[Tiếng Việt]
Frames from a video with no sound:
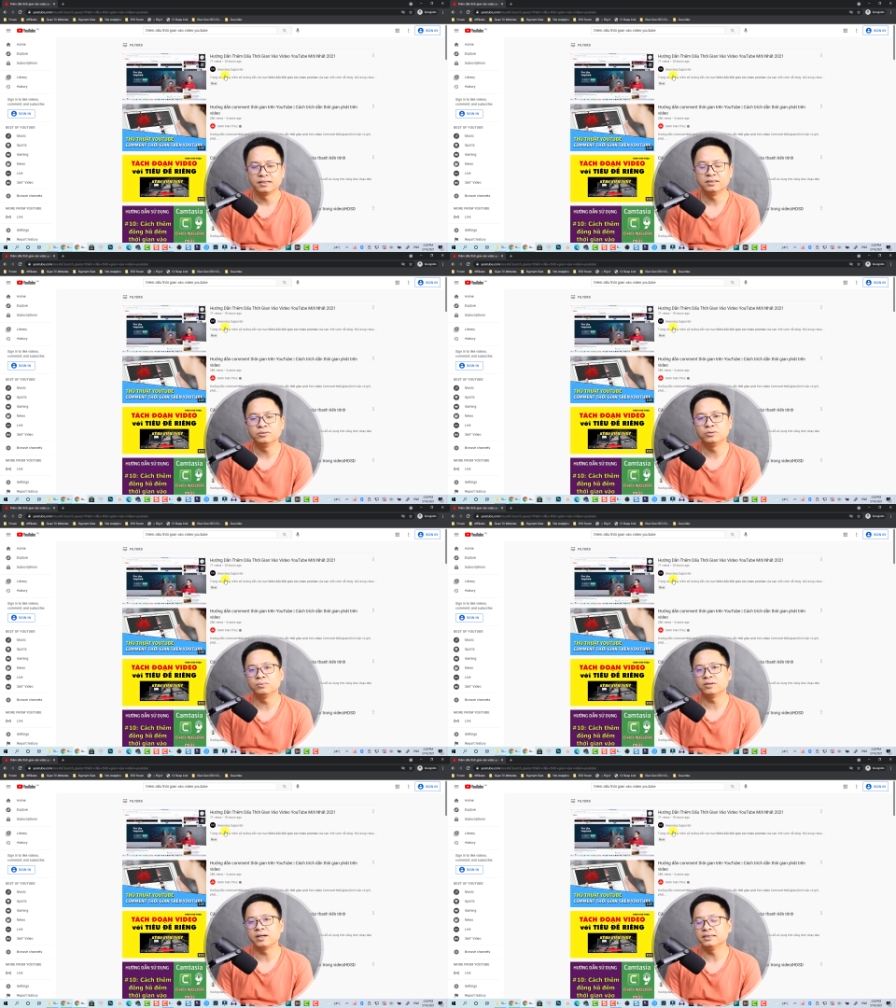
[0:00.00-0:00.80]
thì
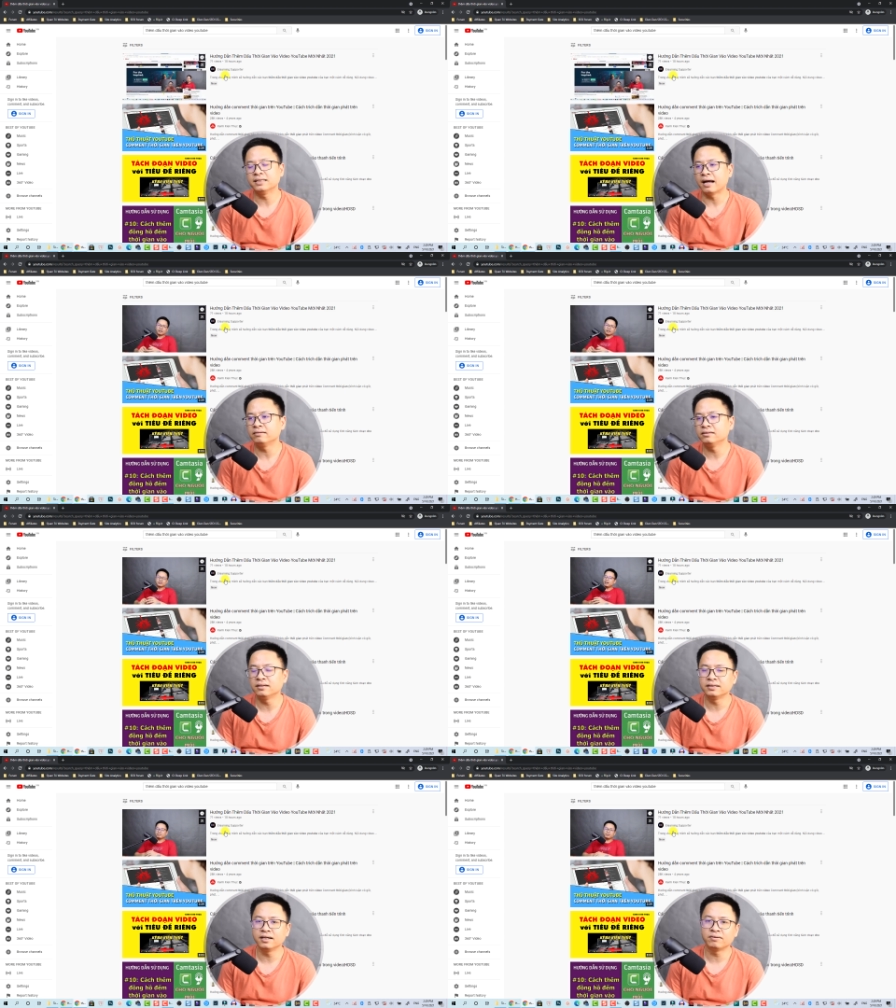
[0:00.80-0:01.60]
YouTube nó đánh giá
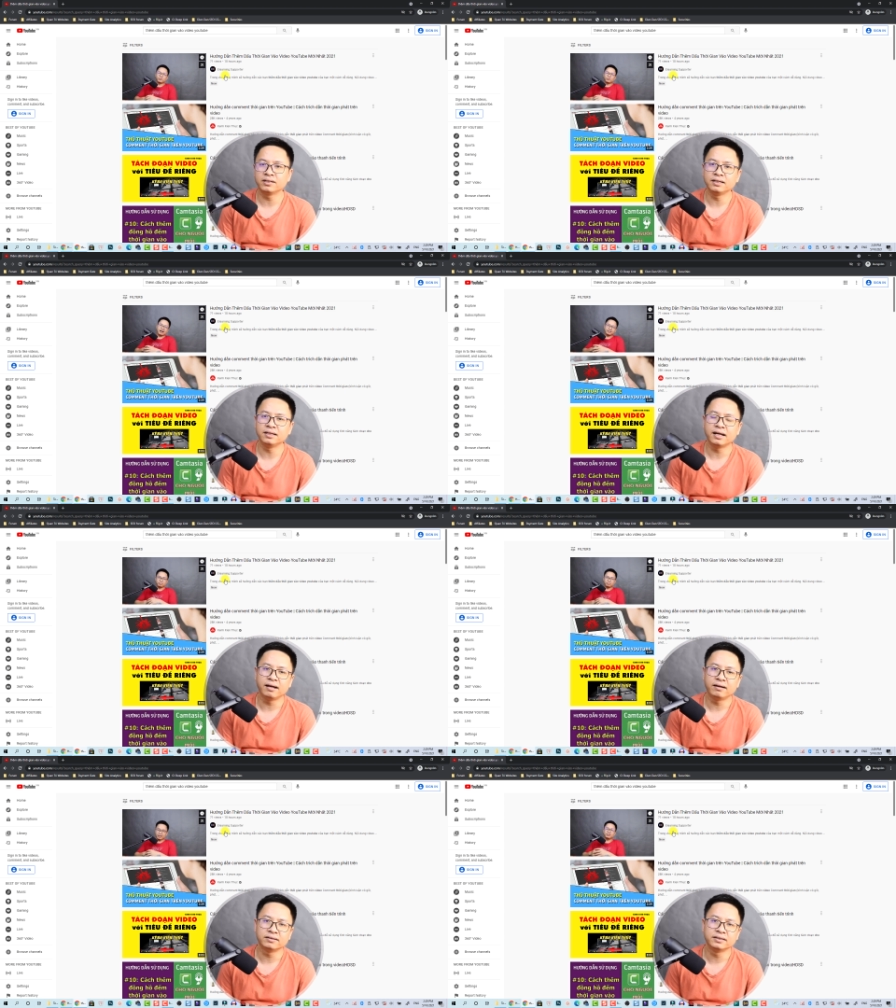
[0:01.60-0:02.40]
dựa theo cái tỷ
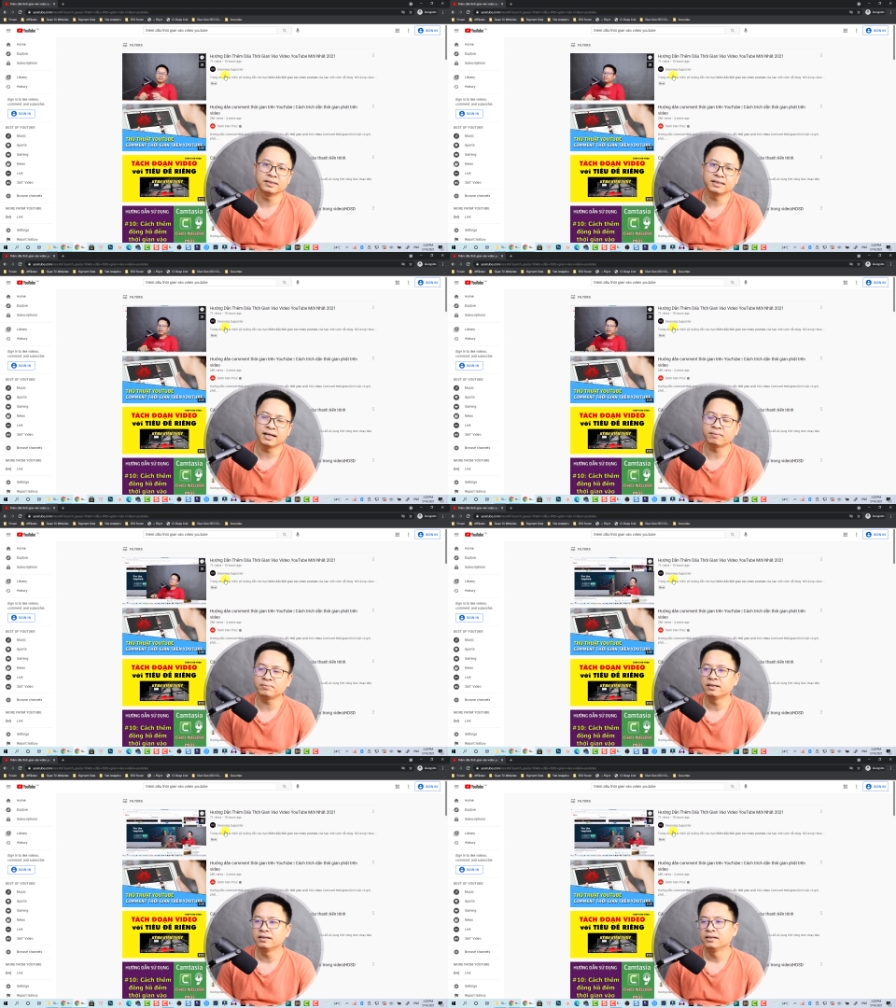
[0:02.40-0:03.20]
lệ người
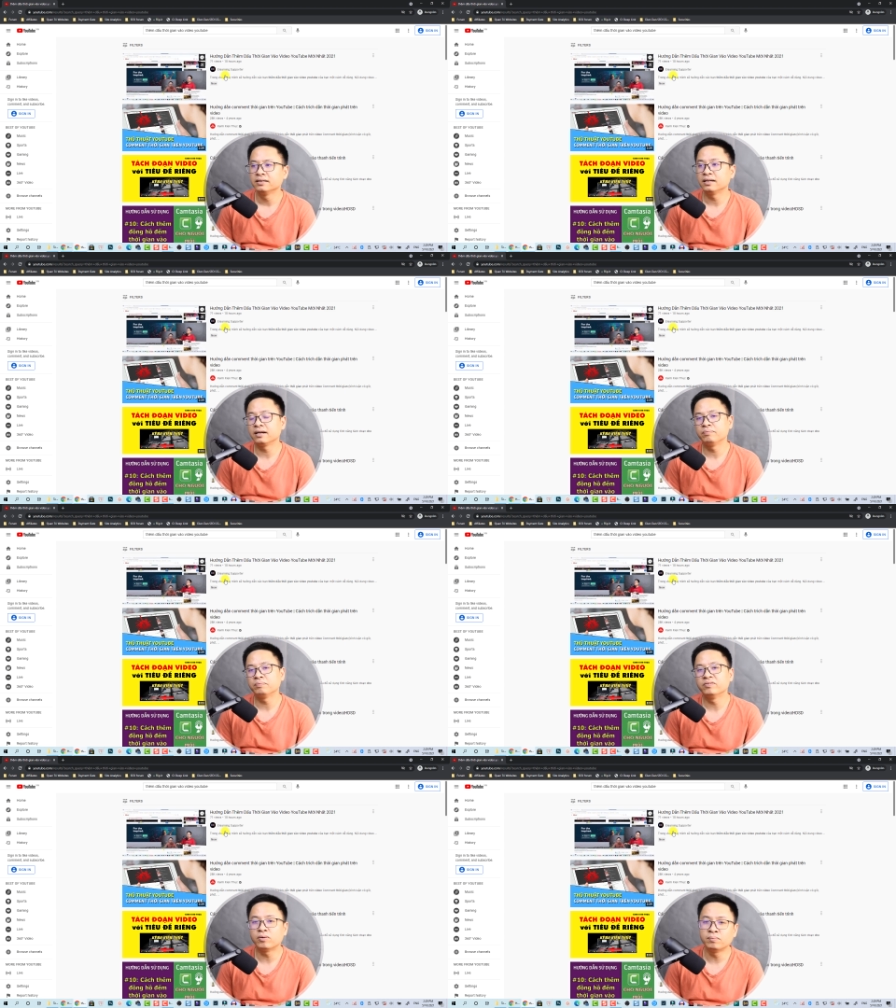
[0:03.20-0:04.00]
xem này, tức là cái
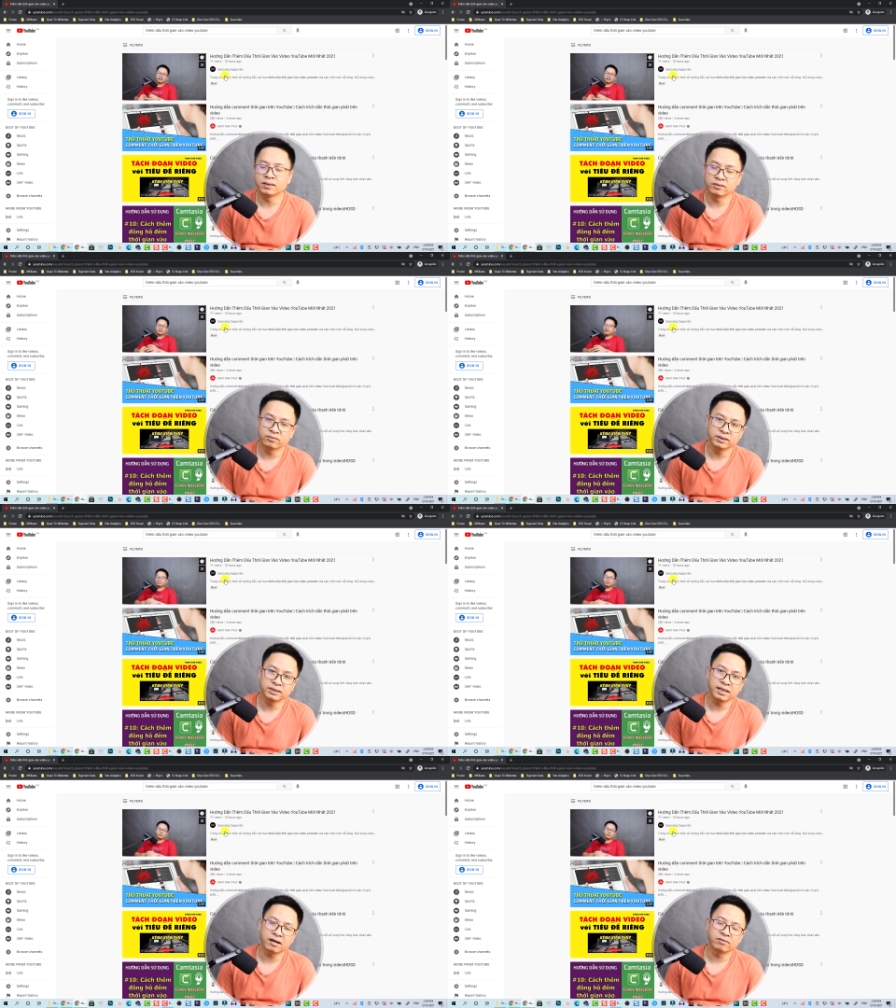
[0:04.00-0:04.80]
performance của
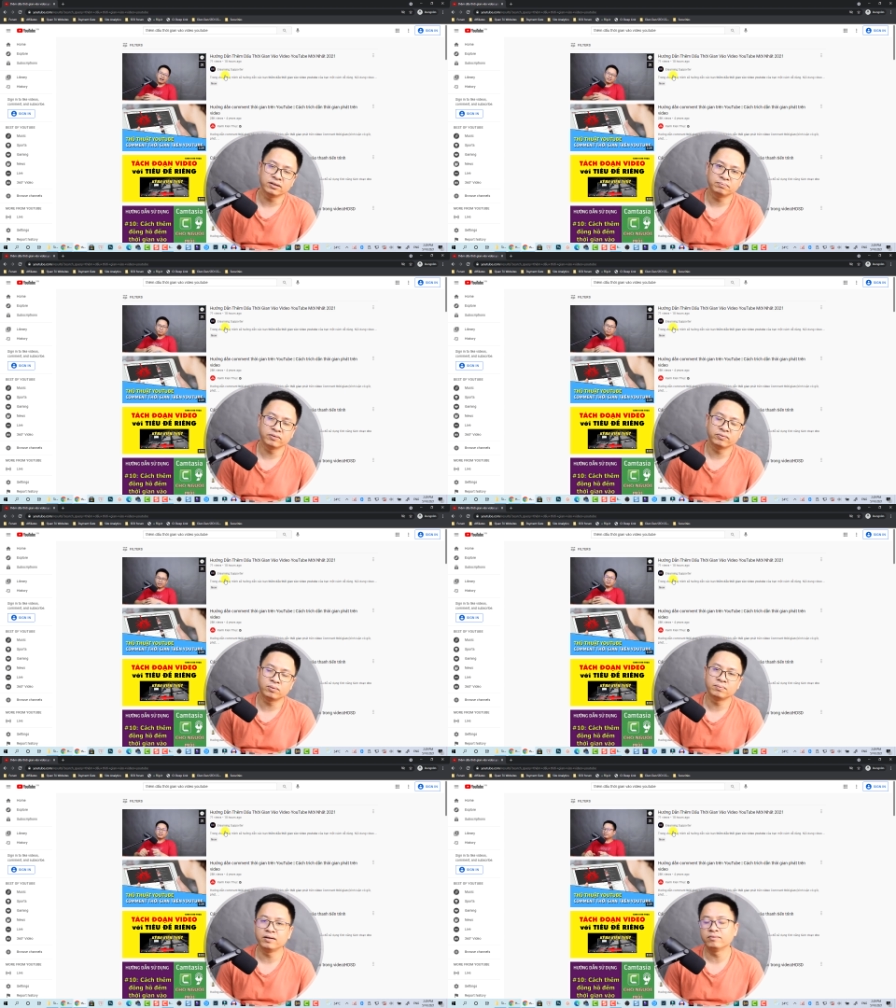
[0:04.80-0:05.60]
video ấy,
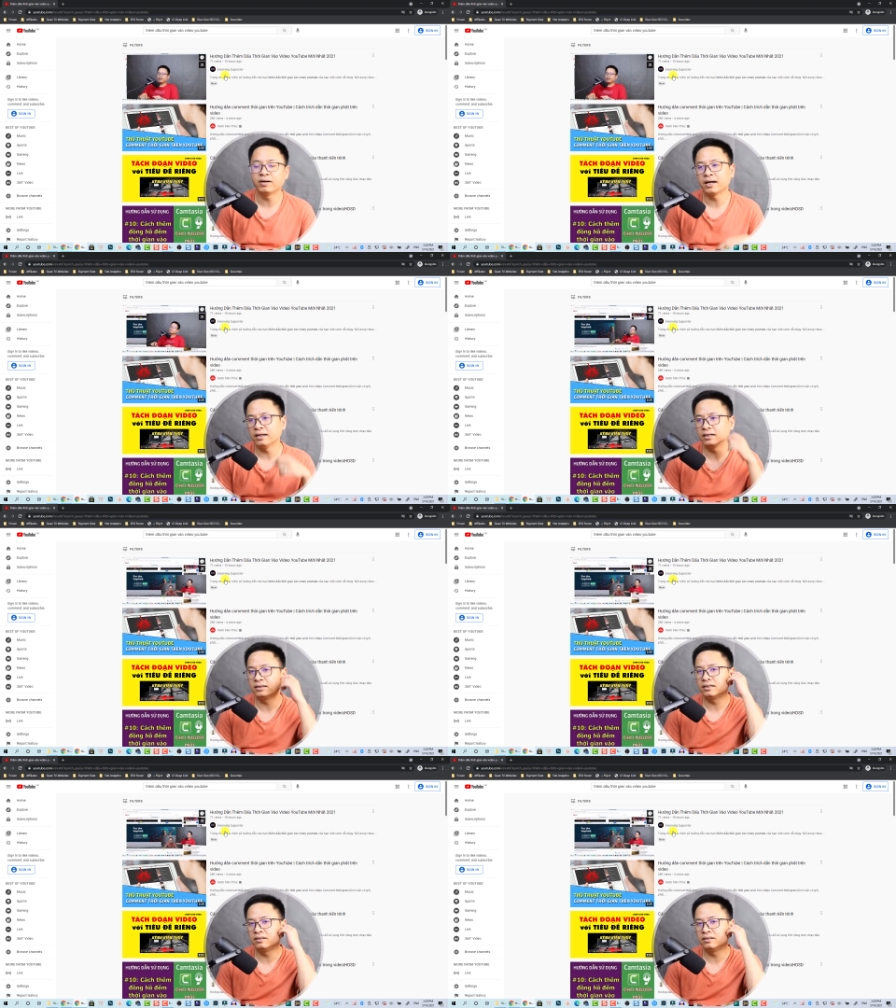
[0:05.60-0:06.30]
performance và cái